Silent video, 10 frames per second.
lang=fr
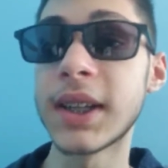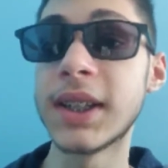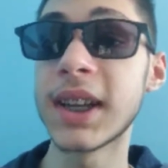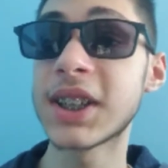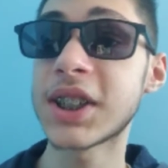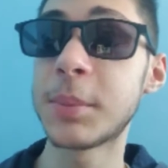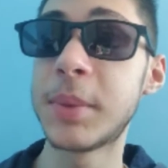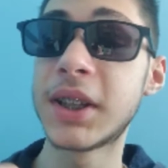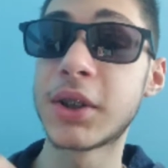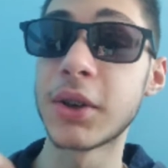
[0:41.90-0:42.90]
les derniers
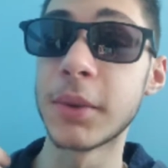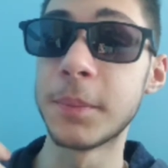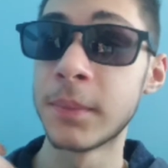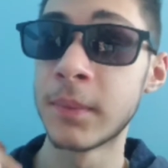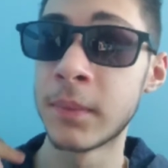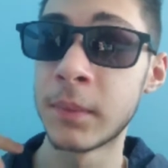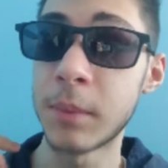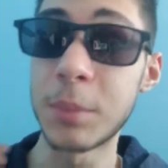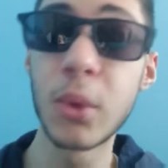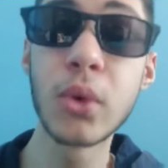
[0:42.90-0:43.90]
chapitres que bah,
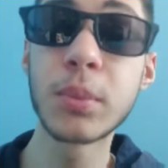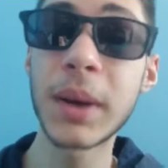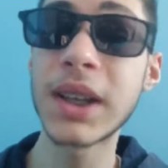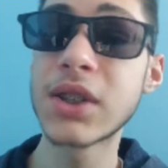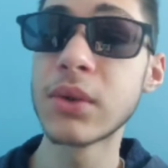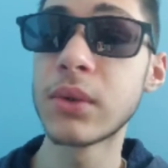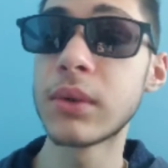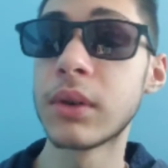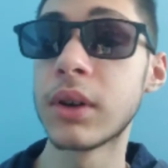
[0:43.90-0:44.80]
beaucoup de prisons,